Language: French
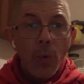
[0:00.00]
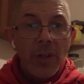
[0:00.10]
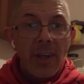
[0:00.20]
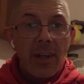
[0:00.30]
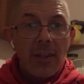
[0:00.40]

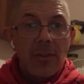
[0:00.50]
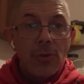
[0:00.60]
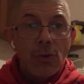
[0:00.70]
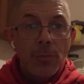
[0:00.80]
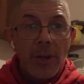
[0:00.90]
qu'elle,
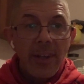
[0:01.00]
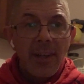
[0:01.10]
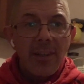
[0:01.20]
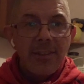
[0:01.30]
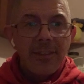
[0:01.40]

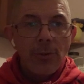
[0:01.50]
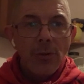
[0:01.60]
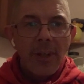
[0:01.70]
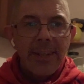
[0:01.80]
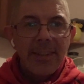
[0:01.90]
Sumeria, ça
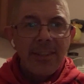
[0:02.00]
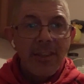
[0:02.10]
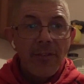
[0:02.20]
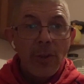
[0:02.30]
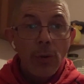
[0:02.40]
sera un test
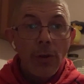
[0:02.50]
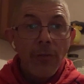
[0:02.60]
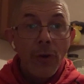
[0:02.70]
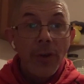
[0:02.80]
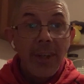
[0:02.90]
avec une
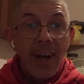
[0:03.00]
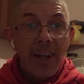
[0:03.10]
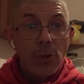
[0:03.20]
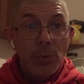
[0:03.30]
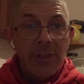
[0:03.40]
offre
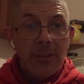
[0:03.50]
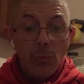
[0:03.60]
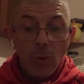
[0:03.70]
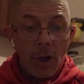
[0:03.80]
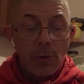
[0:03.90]
gratuite,
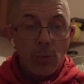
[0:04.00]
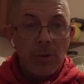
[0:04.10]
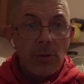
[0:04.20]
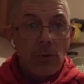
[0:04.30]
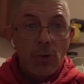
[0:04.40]

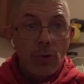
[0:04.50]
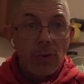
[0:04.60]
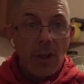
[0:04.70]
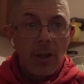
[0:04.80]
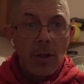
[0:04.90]
gratuite,
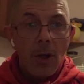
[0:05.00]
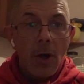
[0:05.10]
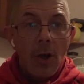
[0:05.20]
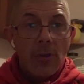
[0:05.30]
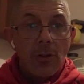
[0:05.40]
standard.
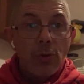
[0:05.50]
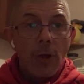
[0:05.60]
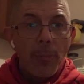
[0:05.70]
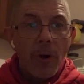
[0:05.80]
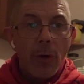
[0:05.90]
Ce ne
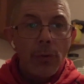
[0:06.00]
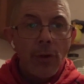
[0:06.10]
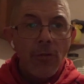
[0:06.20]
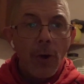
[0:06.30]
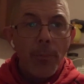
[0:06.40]
sera pas une
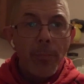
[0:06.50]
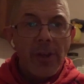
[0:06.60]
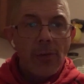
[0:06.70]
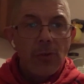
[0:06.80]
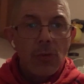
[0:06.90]
offre
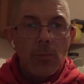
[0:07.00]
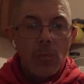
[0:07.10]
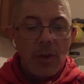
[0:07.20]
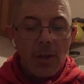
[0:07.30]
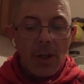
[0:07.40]
payante.
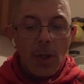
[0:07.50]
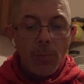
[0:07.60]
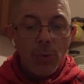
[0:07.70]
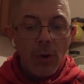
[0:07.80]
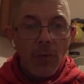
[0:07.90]
Voilà,
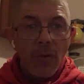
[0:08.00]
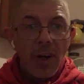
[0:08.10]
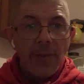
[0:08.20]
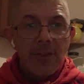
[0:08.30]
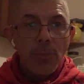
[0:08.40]
pour revoir
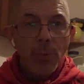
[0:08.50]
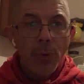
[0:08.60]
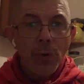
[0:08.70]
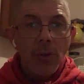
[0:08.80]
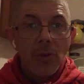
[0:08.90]
un petit
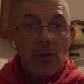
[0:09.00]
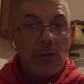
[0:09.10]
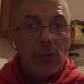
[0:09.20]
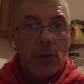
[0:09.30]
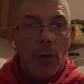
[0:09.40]
peu euh,
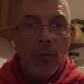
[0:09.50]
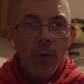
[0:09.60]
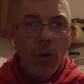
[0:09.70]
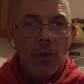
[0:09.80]
ce que vaut